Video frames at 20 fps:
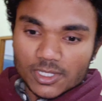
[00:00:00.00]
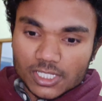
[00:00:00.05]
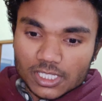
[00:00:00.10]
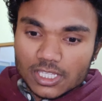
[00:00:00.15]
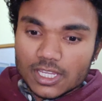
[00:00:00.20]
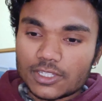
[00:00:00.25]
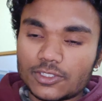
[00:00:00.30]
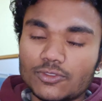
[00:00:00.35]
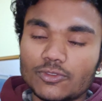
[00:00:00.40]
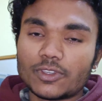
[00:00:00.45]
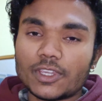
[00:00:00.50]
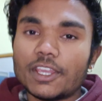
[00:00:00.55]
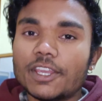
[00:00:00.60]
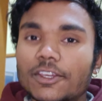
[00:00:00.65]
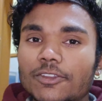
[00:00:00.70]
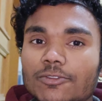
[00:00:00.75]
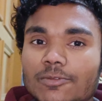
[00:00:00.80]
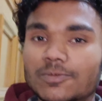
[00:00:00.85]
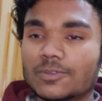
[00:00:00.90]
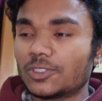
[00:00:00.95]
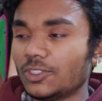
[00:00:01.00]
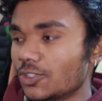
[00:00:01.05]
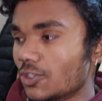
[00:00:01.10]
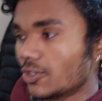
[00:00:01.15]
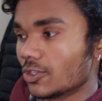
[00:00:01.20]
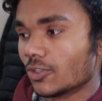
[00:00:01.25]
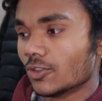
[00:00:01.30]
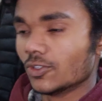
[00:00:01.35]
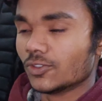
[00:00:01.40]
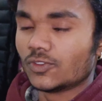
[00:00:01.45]
मस्त आ चुके हैं रूम की
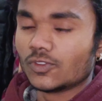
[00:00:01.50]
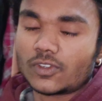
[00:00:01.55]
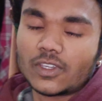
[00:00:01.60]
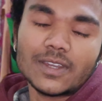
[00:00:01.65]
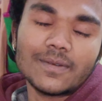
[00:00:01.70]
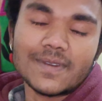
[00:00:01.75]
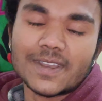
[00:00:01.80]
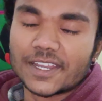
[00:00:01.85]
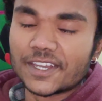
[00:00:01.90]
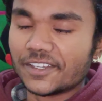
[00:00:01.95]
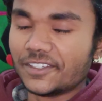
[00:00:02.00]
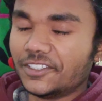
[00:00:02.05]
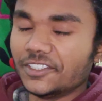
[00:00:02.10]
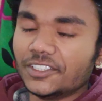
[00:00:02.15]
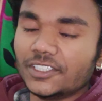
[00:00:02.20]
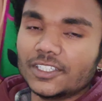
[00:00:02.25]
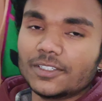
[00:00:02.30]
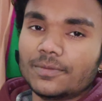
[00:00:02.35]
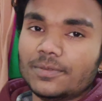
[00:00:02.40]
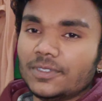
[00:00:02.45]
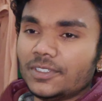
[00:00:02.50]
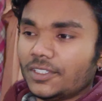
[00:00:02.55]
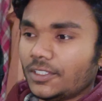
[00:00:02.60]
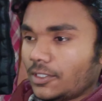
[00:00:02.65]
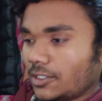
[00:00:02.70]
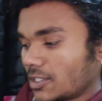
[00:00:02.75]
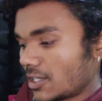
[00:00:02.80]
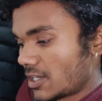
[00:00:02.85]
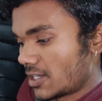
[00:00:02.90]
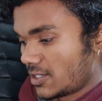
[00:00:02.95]
और हो चुके हमारे डिनर भी
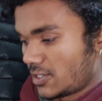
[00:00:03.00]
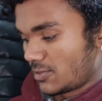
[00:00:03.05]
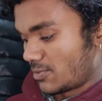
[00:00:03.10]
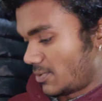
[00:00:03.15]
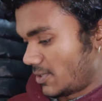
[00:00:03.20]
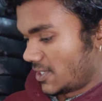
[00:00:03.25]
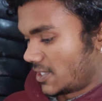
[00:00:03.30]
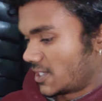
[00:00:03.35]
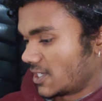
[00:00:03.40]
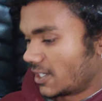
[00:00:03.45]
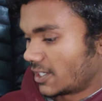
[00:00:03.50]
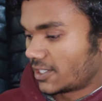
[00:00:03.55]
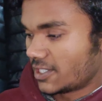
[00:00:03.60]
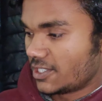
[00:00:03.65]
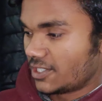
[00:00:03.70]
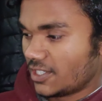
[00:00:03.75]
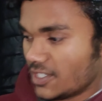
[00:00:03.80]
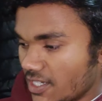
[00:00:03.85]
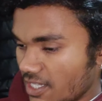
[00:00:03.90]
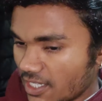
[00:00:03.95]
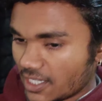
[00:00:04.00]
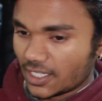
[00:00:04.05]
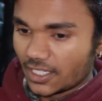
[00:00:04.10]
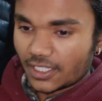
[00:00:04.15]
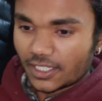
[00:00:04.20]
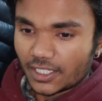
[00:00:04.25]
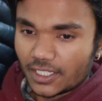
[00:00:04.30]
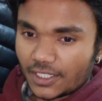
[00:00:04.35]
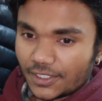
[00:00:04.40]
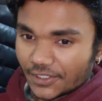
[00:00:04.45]
आज कुछ
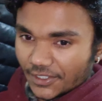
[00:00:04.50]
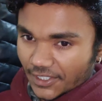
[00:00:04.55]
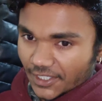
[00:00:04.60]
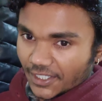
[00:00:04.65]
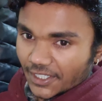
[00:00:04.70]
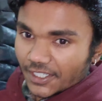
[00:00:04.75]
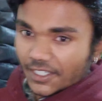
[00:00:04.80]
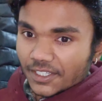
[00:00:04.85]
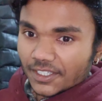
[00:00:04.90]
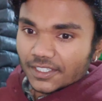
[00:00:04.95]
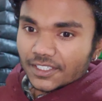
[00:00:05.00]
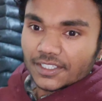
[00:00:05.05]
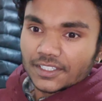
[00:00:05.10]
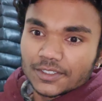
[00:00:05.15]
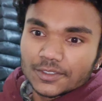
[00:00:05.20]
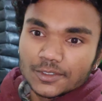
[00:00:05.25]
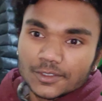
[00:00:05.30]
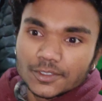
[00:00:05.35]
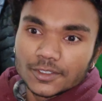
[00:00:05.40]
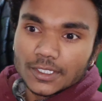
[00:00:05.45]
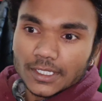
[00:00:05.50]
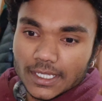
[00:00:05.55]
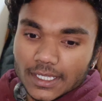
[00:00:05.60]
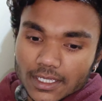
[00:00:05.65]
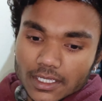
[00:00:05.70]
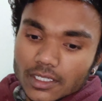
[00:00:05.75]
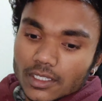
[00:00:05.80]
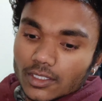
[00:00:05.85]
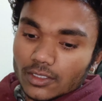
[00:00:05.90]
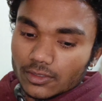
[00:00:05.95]
नहीं है हुए हैं
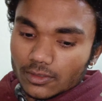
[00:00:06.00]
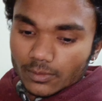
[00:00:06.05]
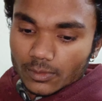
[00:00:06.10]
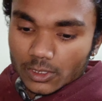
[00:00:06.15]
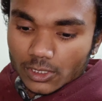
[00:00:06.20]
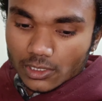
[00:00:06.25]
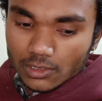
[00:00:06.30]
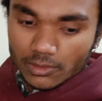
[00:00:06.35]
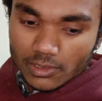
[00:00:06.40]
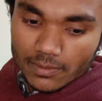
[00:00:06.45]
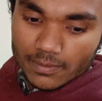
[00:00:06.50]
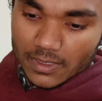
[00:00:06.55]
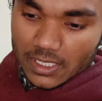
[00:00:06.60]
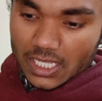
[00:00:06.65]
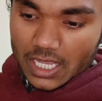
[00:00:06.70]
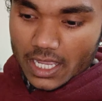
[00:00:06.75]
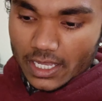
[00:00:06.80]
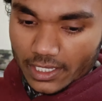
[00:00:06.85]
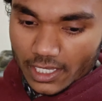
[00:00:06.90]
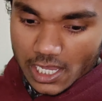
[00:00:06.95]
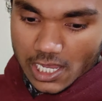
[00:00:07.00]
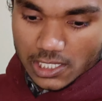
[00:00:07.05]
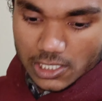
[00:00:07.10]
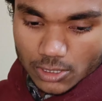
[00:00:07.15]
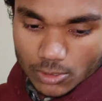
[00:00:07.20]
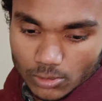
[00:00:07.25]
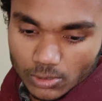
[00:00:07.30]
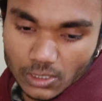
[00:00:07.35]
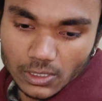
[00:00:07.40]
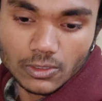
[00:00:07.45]
तो मतलब कि मज़ा आ गया
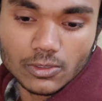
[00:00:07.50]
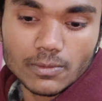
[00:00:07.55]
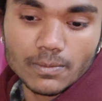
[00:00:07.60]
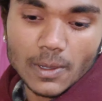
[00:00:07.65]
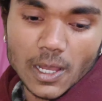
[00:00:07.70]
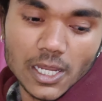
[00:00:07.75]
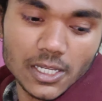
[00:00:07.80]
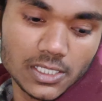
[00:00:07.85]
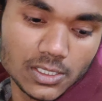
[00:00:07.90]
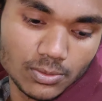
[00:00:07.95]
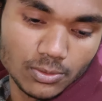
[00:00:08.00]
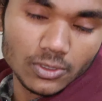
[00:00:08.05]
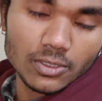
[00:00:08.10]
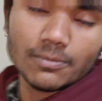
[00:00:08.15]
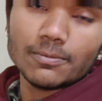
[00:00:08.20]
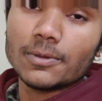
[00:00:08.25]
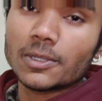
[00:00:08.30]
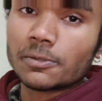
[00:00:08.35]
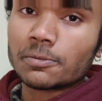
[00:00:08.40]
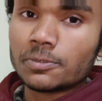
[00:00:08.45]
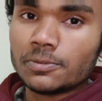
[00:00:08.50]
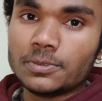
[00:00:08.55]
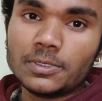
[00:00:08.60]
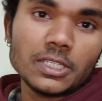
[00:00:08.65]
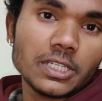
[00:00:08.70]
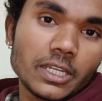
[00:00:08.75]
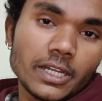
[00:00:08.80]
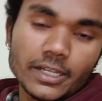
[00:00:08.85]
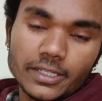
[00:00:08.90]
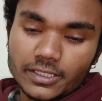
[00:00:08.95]
आज तो देखो बारिश हुई बर्फ़ भी
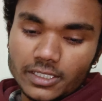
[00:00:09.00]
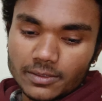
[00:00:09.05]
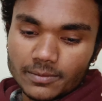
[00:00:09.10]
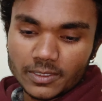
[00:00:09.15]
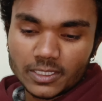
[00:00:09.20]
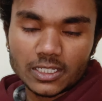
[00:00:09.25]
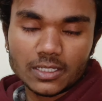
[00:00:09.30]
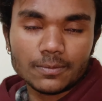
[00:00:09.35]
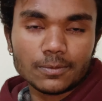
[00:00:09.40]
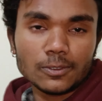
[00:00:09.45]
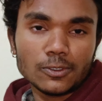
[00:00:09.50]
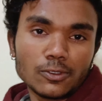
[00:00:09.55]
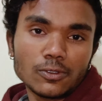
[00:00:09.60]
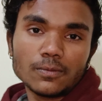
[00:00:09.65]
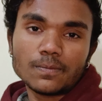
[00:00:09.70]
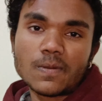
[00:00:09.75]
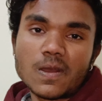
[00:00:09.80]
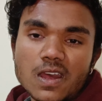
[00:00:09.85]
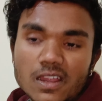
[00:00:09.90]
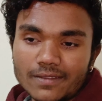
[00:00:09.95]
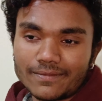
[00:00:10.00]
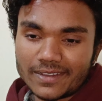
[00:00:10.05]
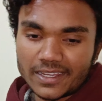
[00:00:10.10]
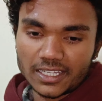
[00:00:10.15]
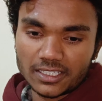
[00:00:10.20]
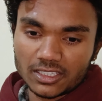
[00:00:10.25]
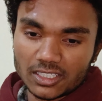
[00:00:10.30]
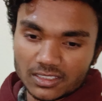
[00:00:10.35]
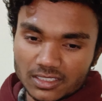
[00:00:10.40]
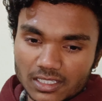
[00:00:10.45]
दिखा दिया मैंने आप लोग को पहाड़ में
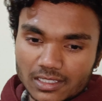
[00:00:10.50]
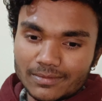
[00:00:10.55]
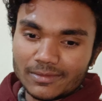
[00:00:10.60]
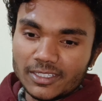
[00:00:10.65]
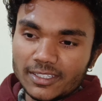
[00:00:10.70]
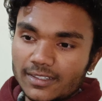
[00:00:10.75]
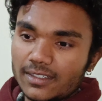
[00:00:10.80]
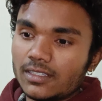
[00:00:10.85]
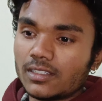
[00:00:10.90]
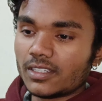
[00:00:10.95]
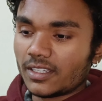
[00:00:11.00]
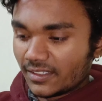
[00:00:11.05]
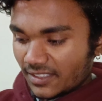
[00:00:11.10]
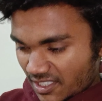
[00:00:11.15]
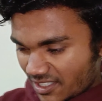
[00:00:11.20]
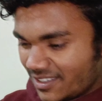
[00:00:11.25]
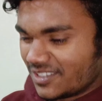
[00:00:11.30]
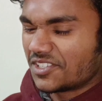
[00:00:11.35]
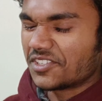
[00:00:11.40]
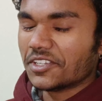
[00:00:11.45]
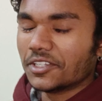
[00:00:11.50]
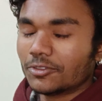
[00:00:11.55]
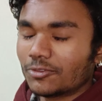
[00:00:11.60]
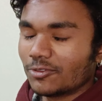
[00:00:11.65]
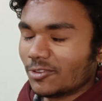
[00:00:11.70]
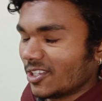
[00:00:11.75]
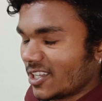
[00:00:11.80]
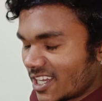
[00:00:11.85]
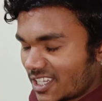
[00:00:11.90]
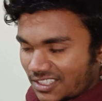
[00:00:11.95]
आया था सामने ना ऐसे नीचे
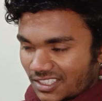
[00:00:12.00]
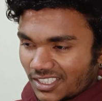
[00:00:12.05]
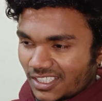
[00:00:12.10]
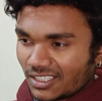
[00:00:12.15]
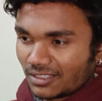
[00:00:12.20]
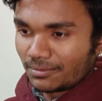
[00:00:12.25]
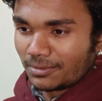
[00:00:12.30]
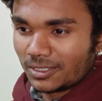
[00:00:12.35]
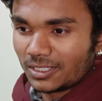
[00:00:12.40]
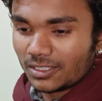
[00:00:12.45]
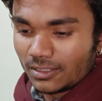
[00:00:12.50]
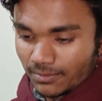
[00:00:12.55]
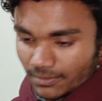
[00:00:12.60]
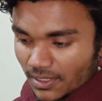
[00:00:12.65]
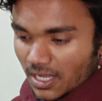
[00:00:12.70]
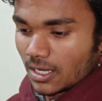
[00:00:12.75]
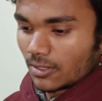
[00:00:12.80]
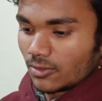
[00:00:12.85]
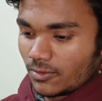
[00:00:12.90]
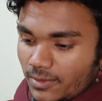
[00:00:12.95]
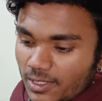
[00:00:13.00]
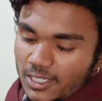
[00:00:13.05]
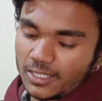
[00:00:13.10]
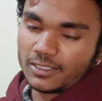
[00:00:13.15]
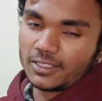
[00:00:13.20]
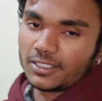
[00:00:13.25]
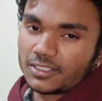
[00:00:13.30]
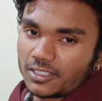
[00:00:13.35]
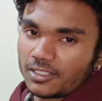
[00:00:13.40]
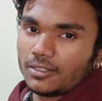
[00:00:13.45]
तो नहीं आता यहाँ पर ना पहाड़ों में
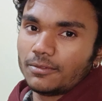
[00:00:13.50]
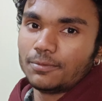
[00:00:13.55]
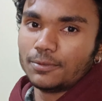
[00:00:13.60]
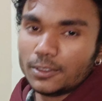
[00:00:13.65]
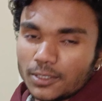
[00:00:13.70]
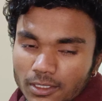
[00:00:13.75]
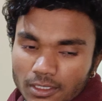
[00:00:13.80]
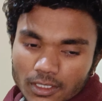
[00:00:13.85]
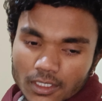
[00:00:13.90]
आते सिर्फ